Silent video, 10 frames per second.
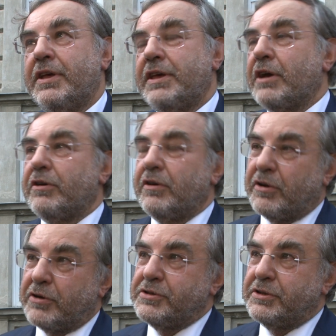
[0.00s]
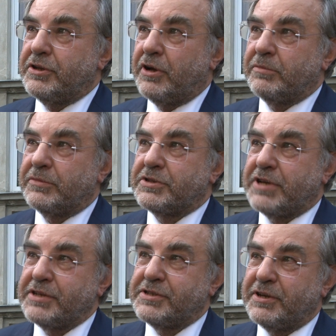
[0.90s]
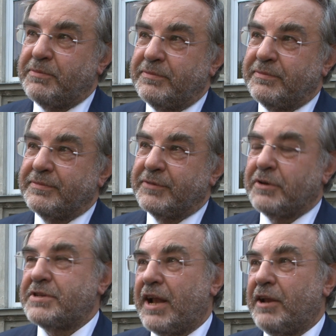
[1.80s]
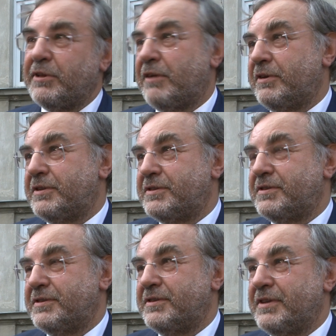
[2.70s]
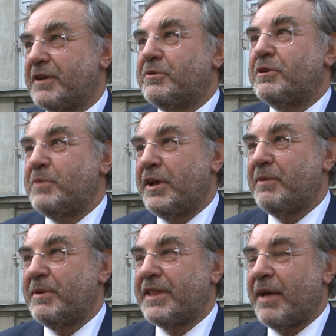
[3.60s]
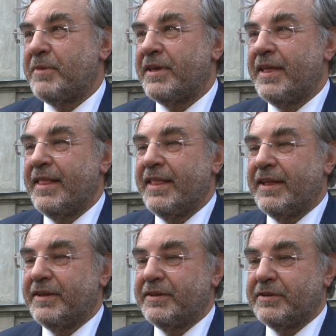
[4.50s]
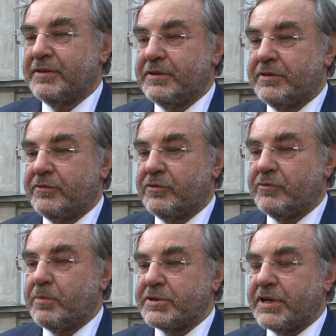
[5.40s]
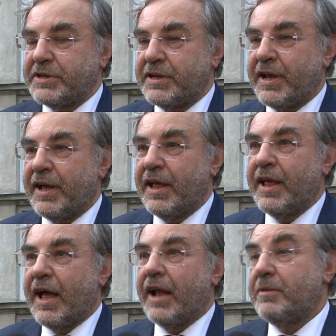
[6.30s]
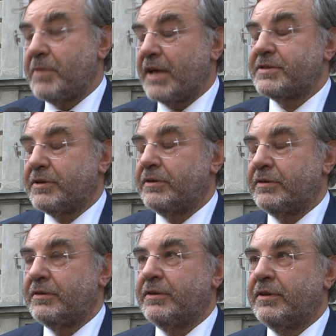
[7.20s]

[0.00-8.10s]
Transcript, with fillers: Jego rodzinny dom szczęściem ocalał, nawet z niektórymi elementami y, y, wyposażenia, ale miasto,